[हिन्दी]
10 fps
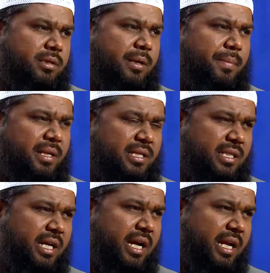
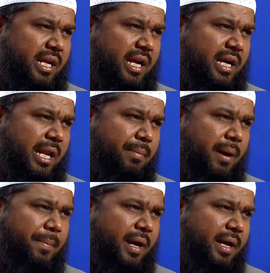ज़बरदस्ती करके कलमा
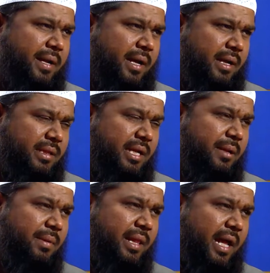पढ़ाना
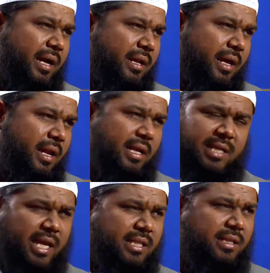दीन में दाखिल करना
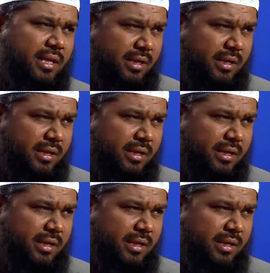जायज़ नहीं है